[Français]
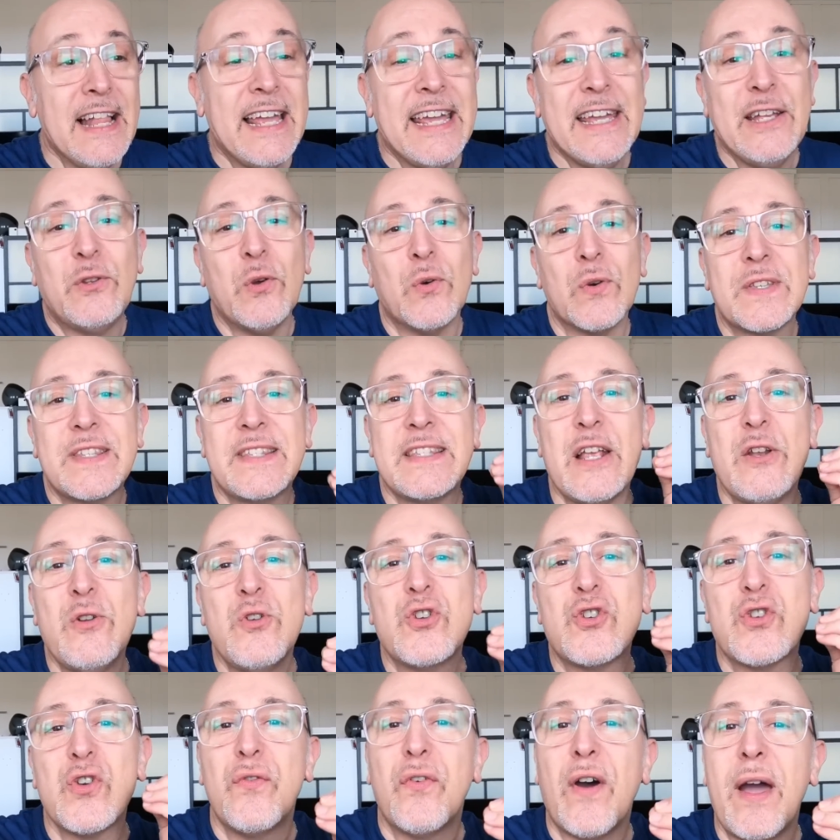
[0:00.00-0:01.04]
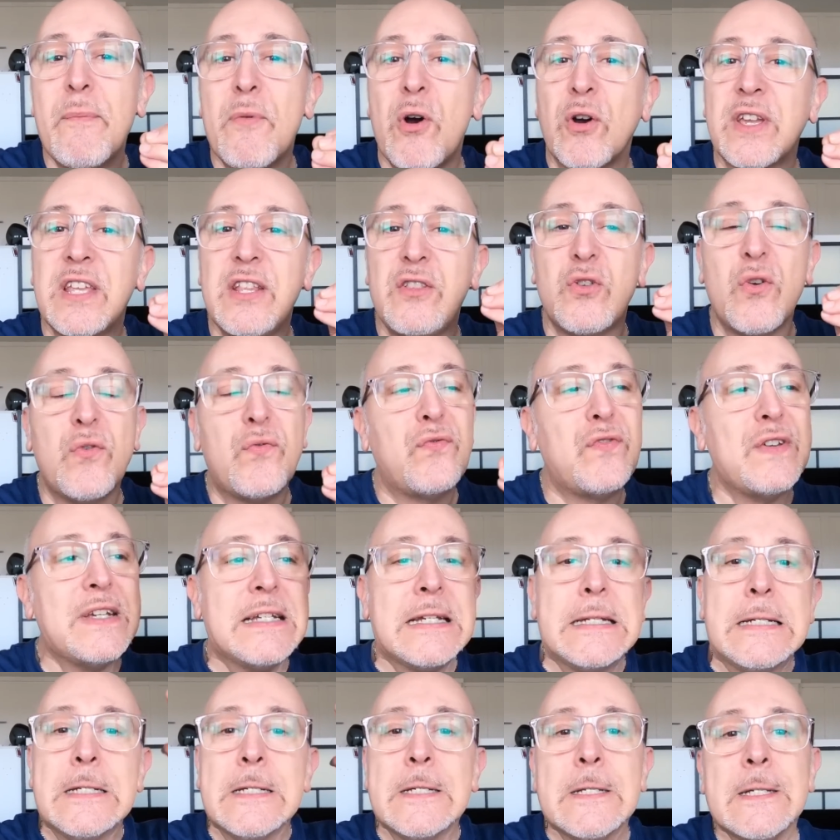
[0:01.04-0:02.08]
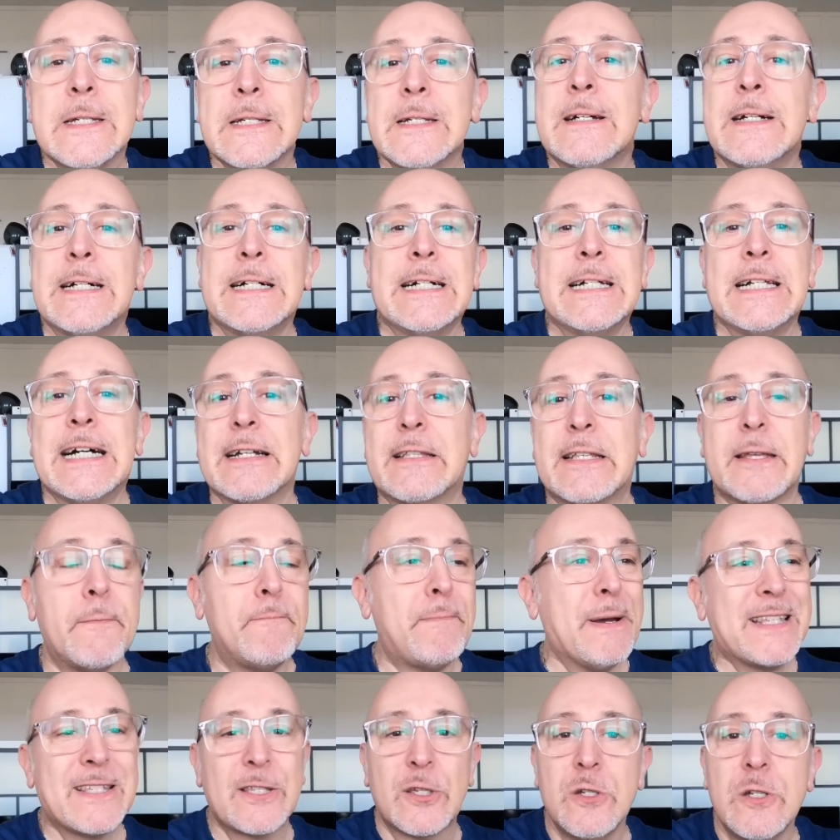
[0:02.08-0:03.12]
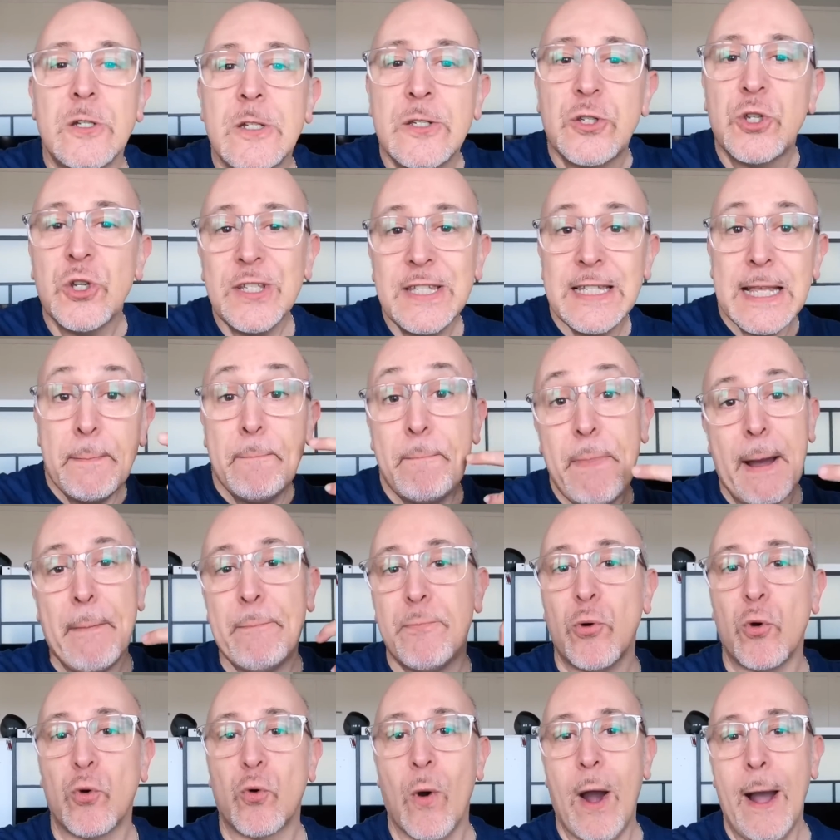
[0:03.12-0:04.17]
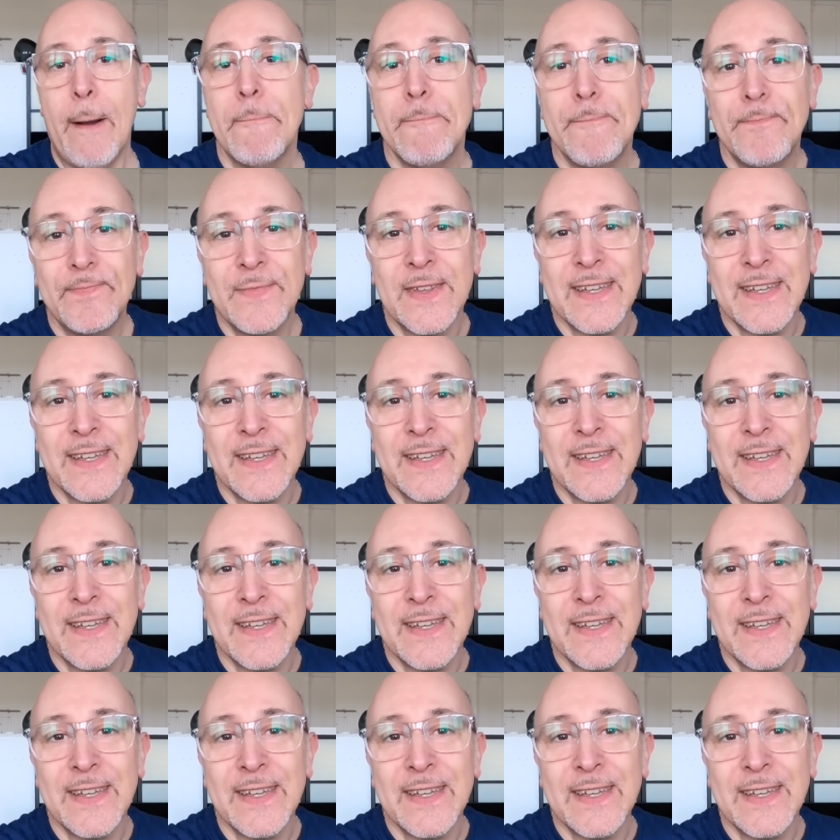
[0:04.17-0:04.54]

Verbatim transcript: Et donc, c'est le jeu vraiment qui te fait, euh, parce que je sais pas pourquoi.